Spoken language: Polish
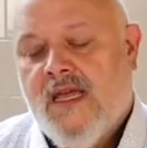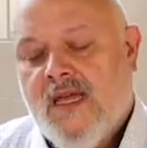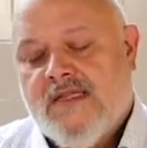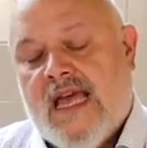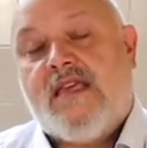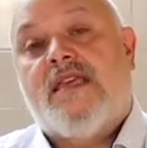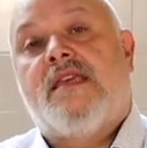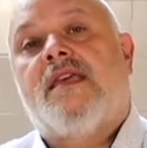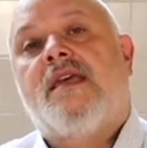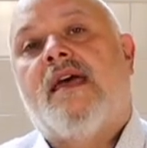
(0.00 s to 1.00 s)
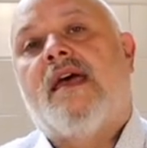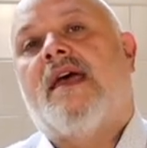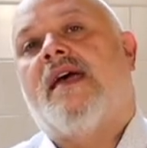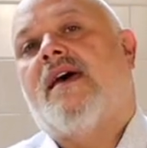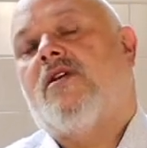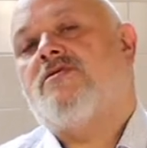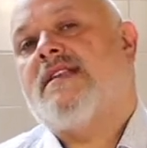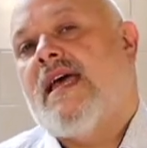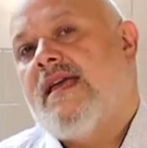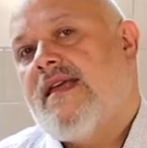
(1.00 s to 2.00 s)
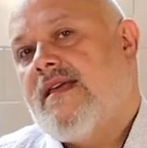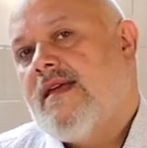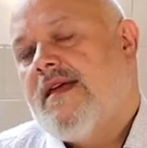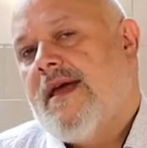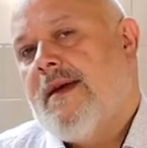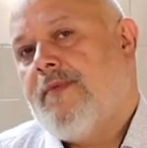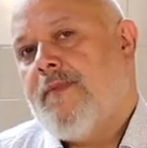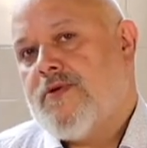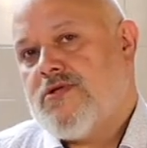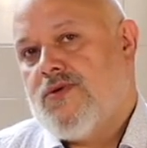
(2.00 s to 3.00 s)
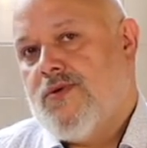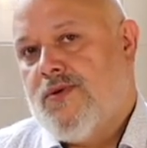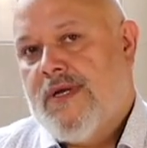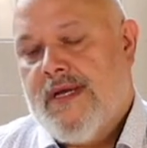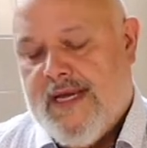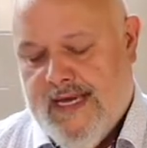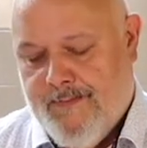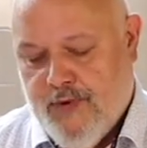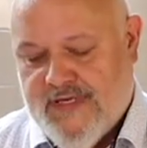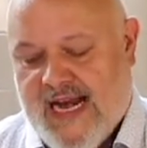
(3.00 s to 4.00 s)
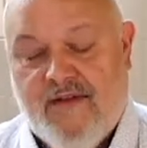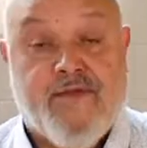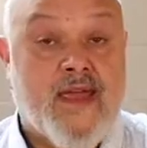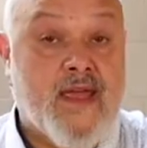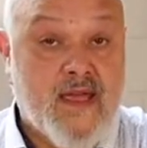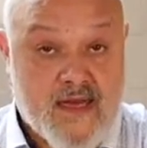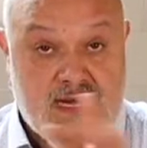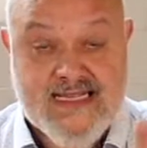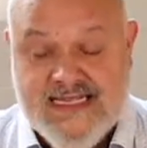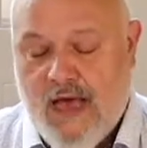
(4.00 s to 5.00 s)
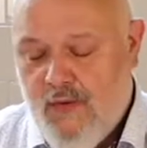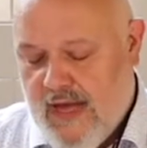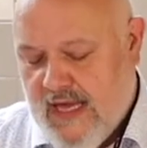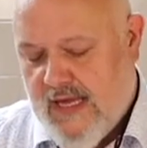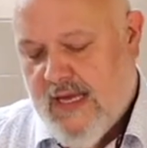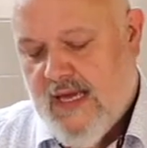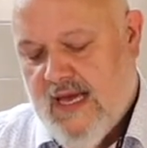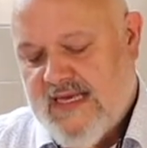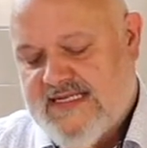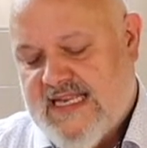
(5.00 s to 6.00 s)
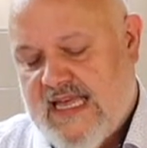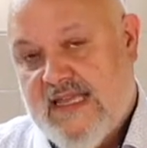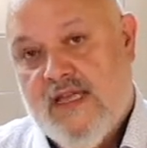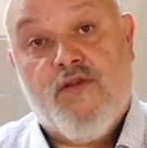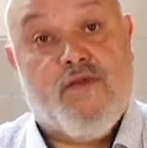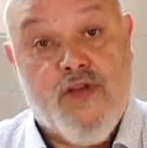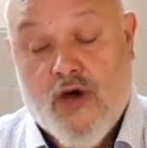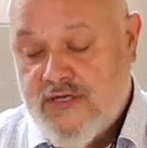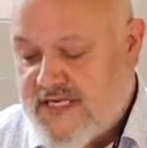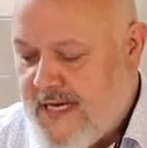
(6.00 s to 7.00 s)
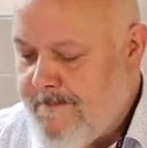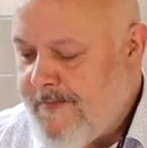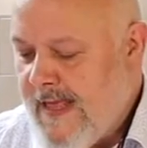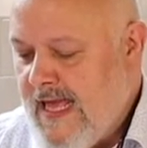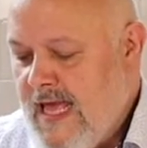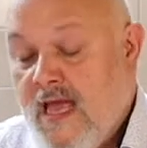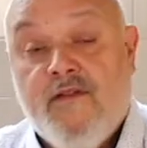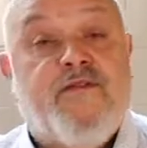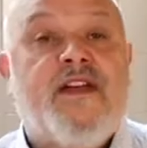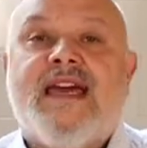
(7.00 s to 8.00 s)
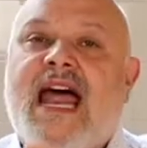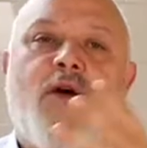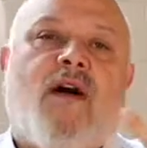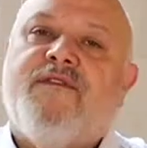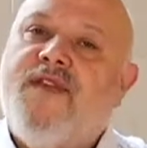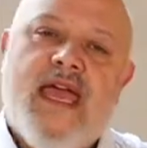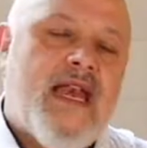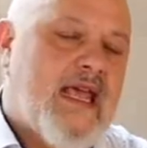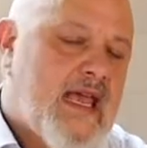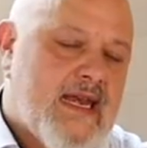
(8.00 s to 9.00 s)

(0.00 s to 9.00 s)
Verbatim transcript: taki e, rodzaj po prostu potrawy na całej scenie nowojorskiej. Wygrała wiele